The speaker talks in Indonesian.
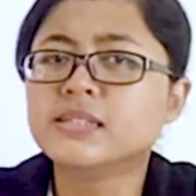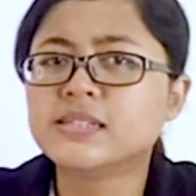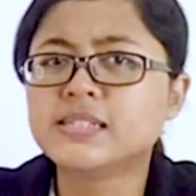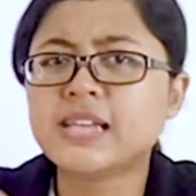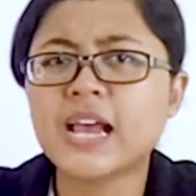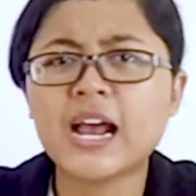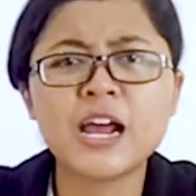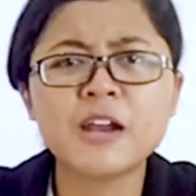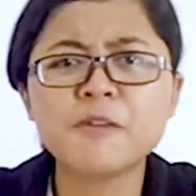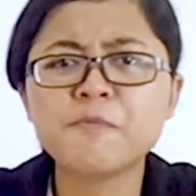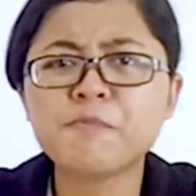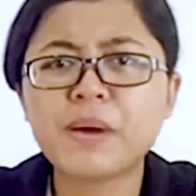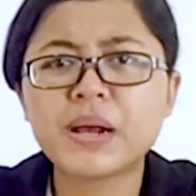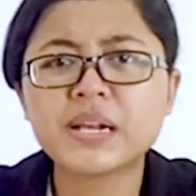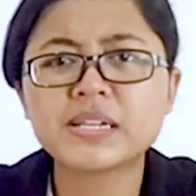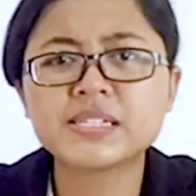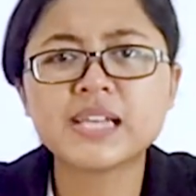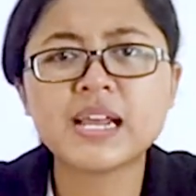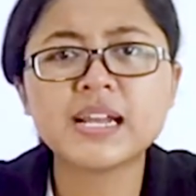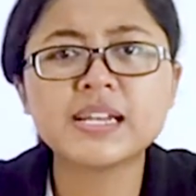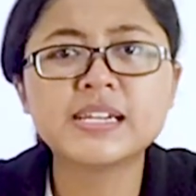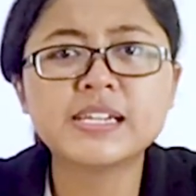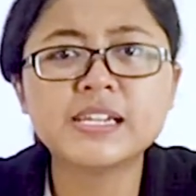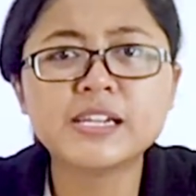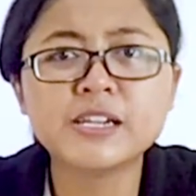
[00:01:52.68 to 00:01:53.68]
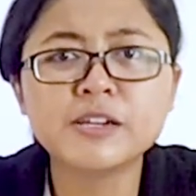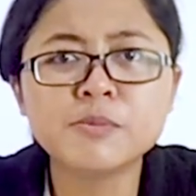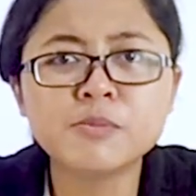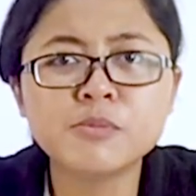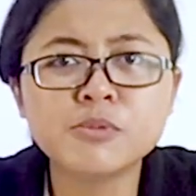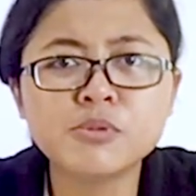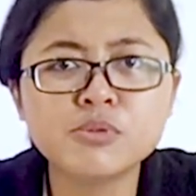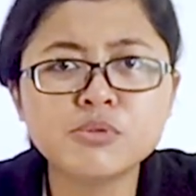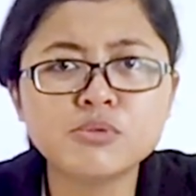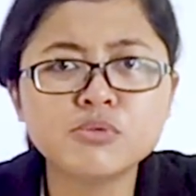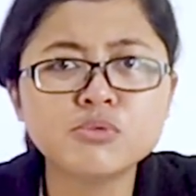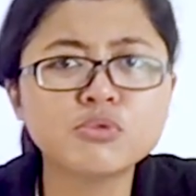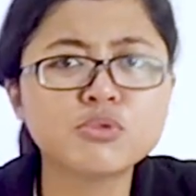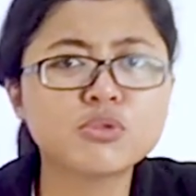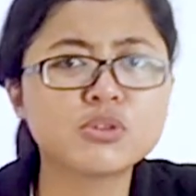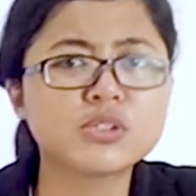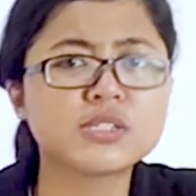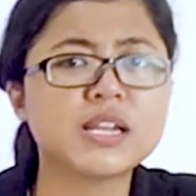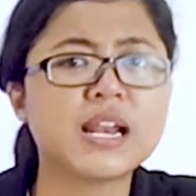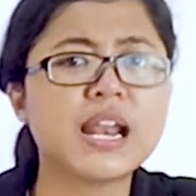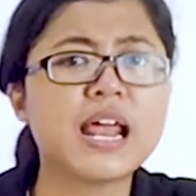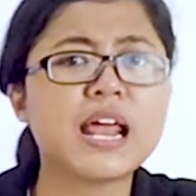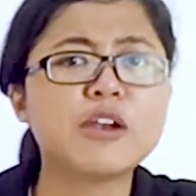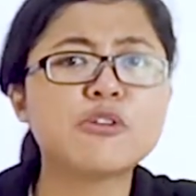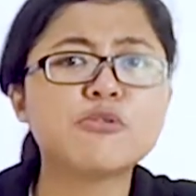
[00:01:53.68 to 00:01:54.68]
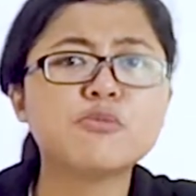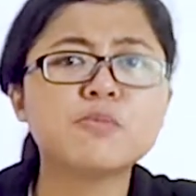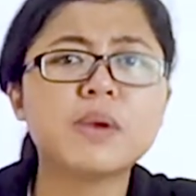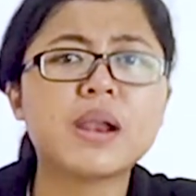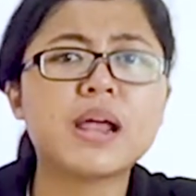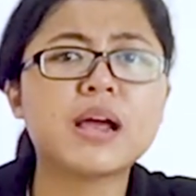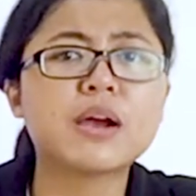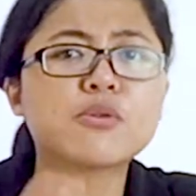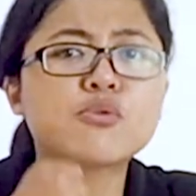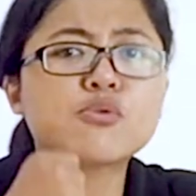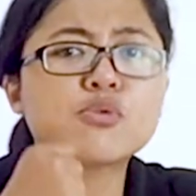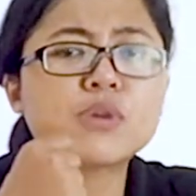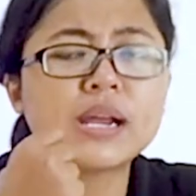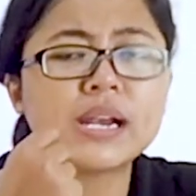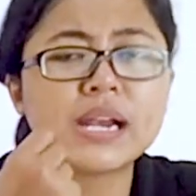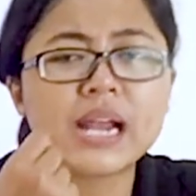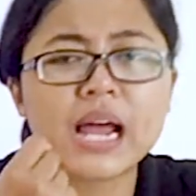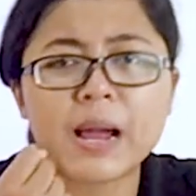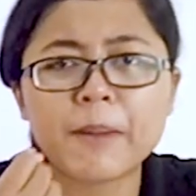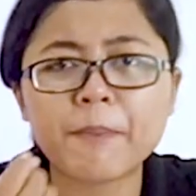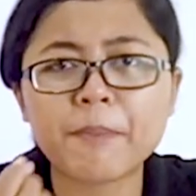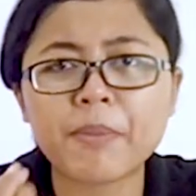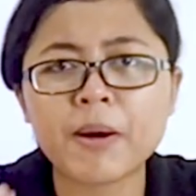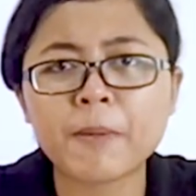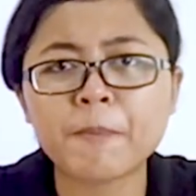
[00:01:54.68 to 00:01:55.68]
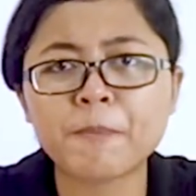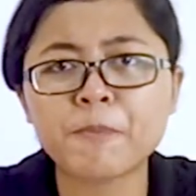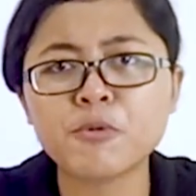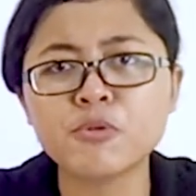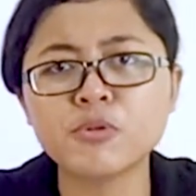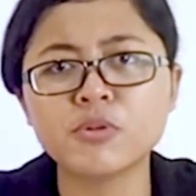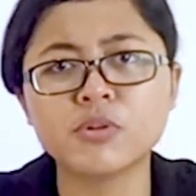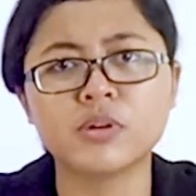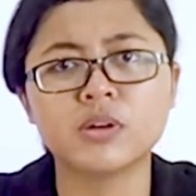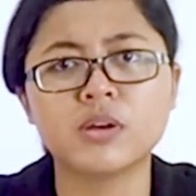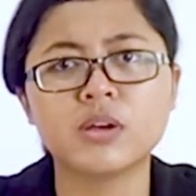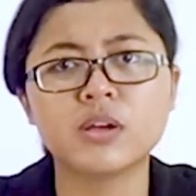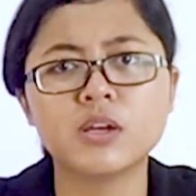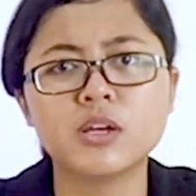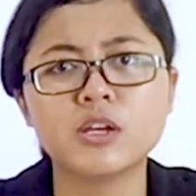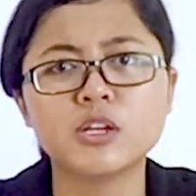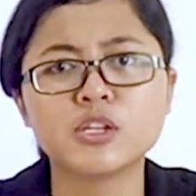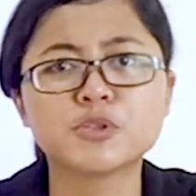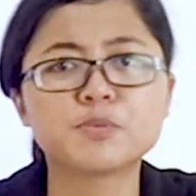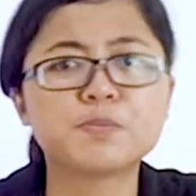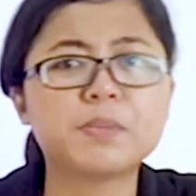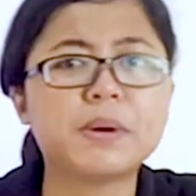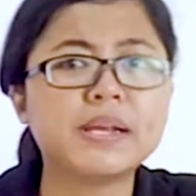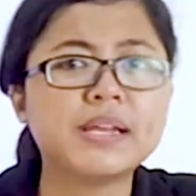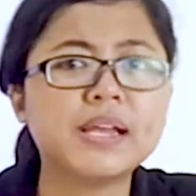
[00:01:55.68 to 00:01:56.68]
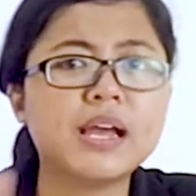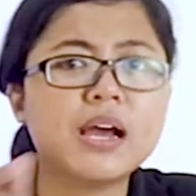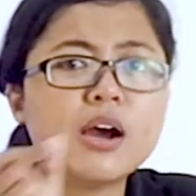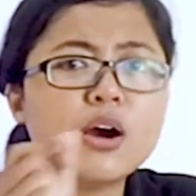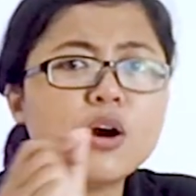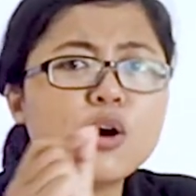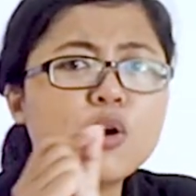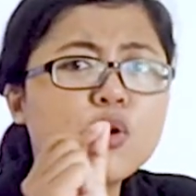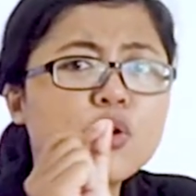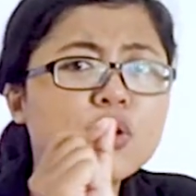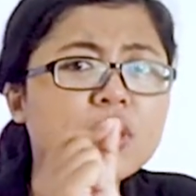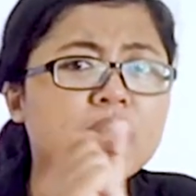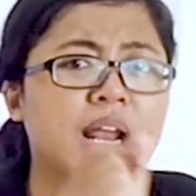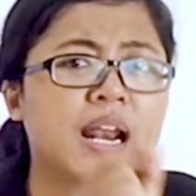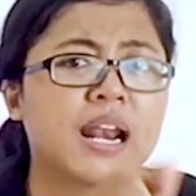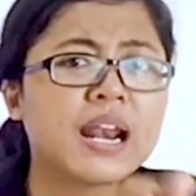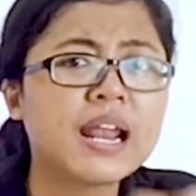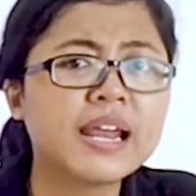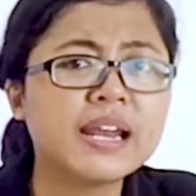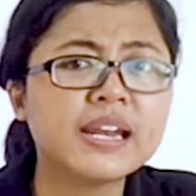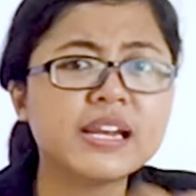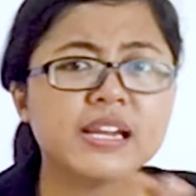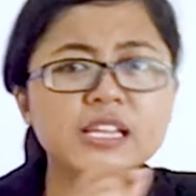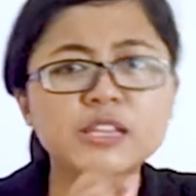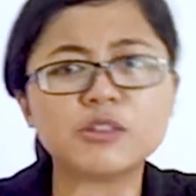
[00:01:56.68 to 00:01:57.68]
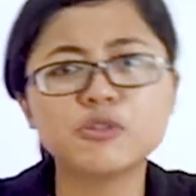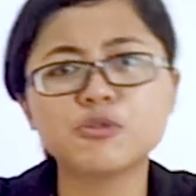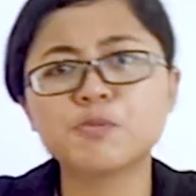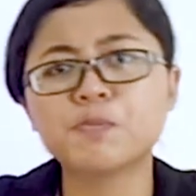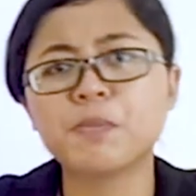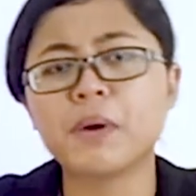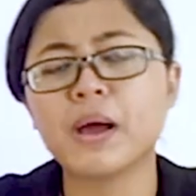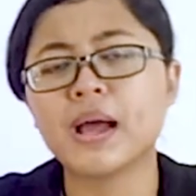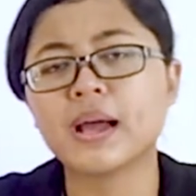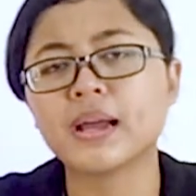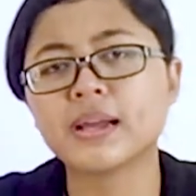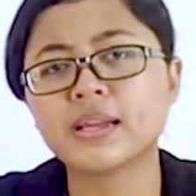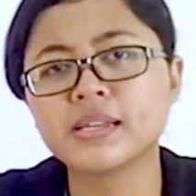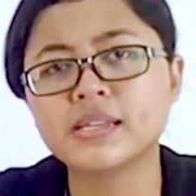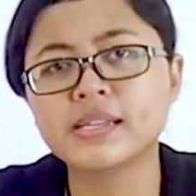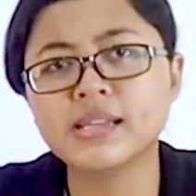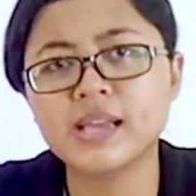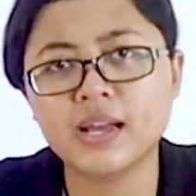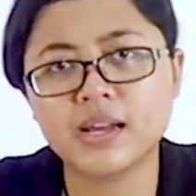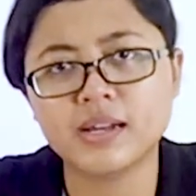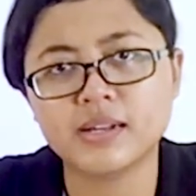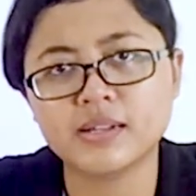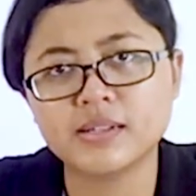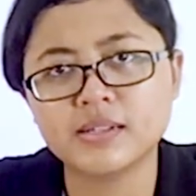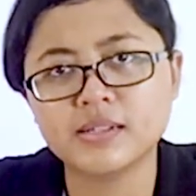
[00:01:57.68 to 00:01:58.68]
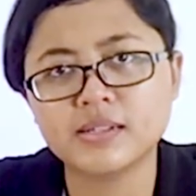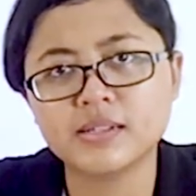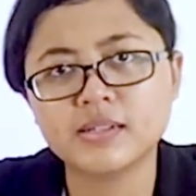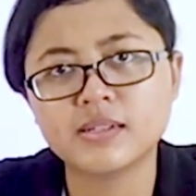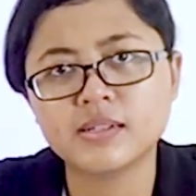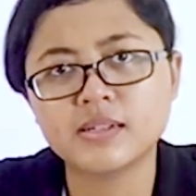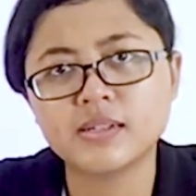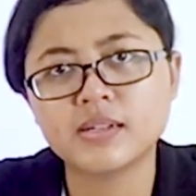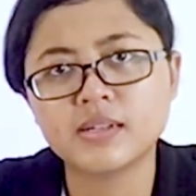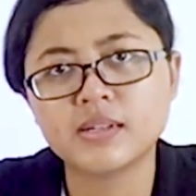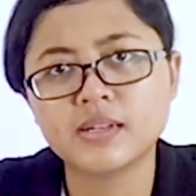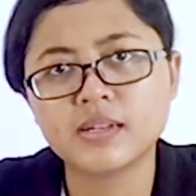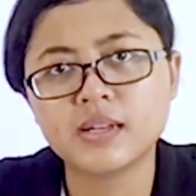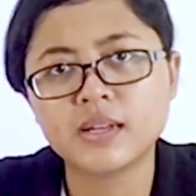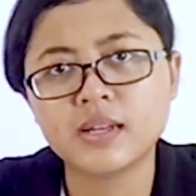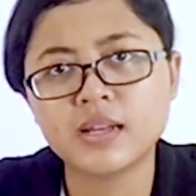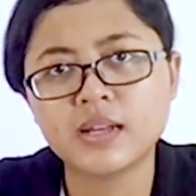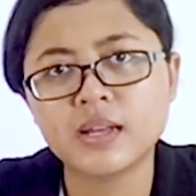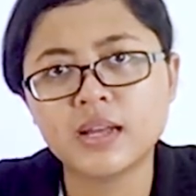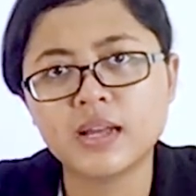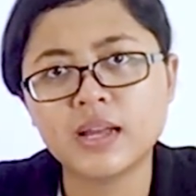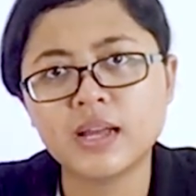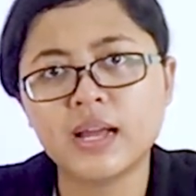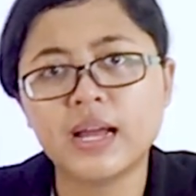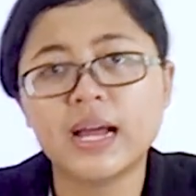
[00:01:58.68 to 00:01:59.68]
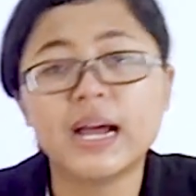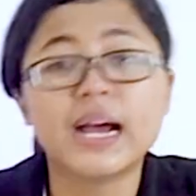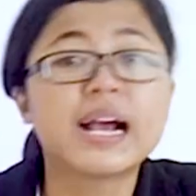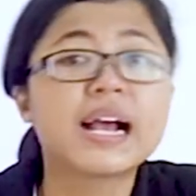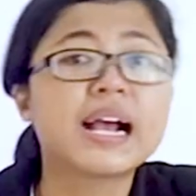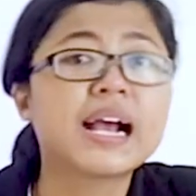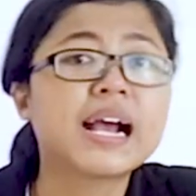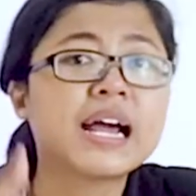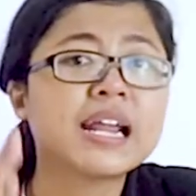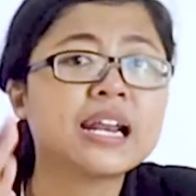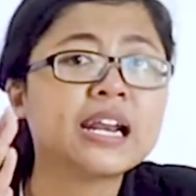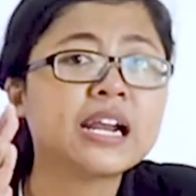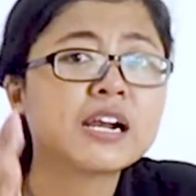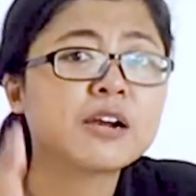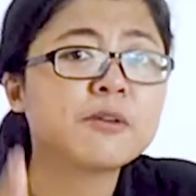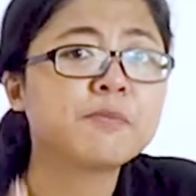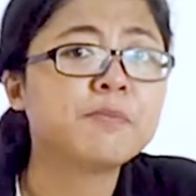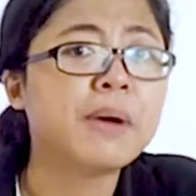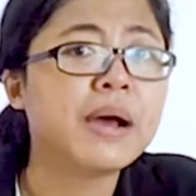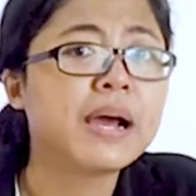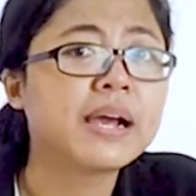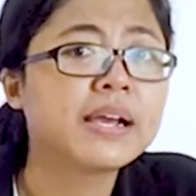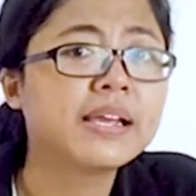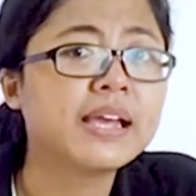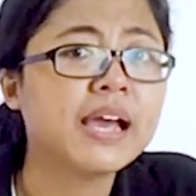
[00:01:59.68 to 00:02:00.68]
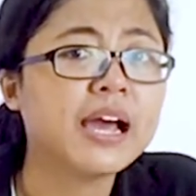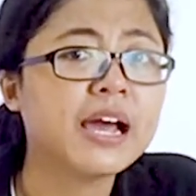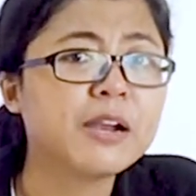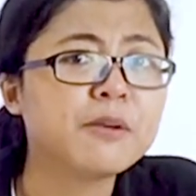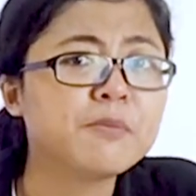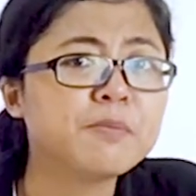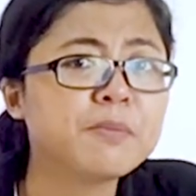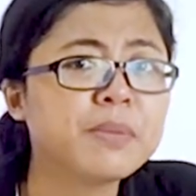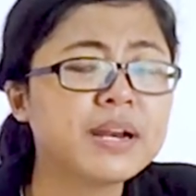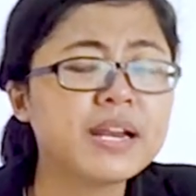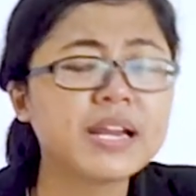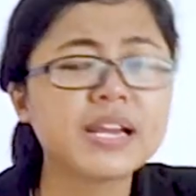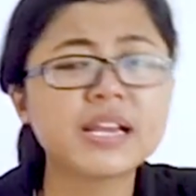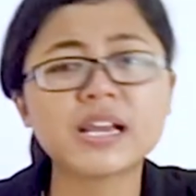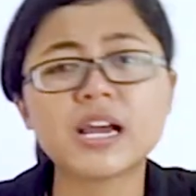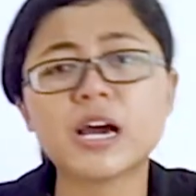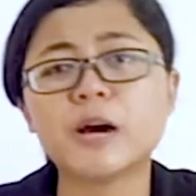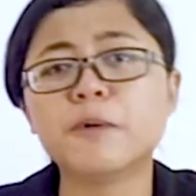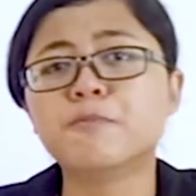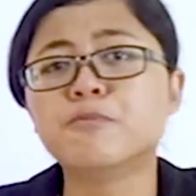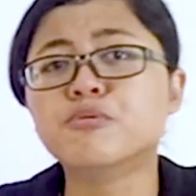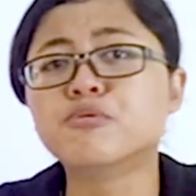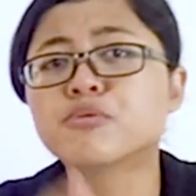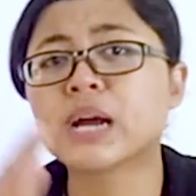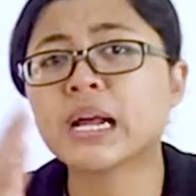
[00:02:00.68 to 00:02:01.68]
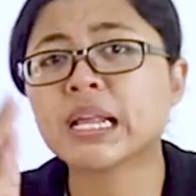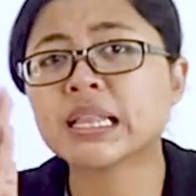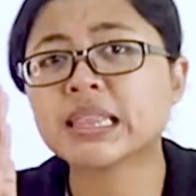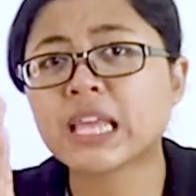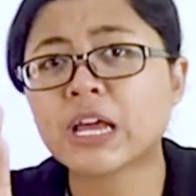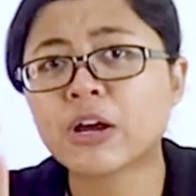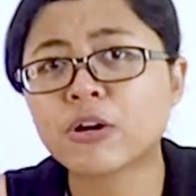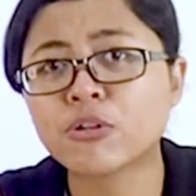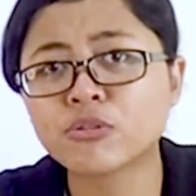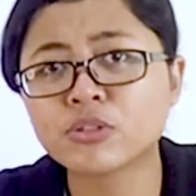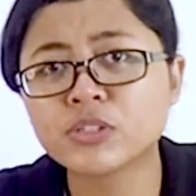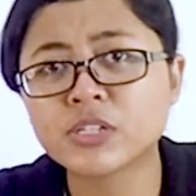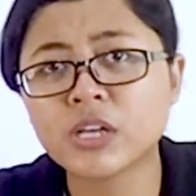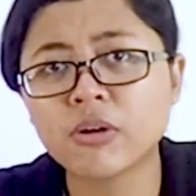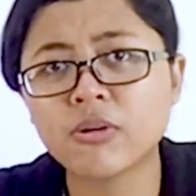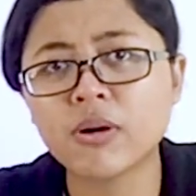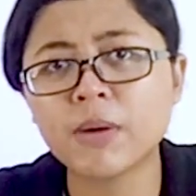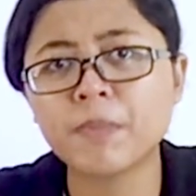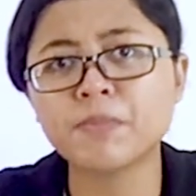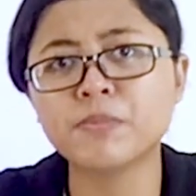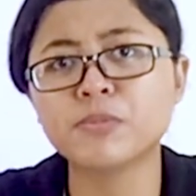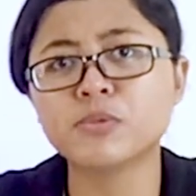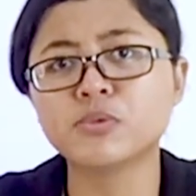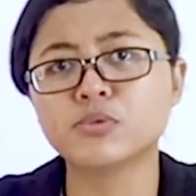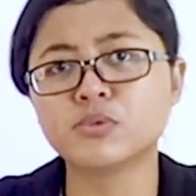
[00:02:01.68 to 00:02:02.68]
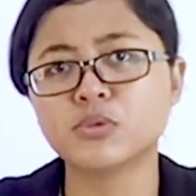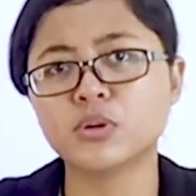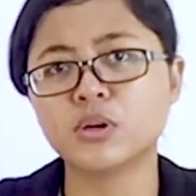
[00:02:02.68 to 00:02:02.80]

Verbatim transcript: Jangan paksa dirimu untuk selalu melakukan apapun supaya orang lain itu bahagia. Karena kebahagiaan mereka bukan tanggung jawabmu.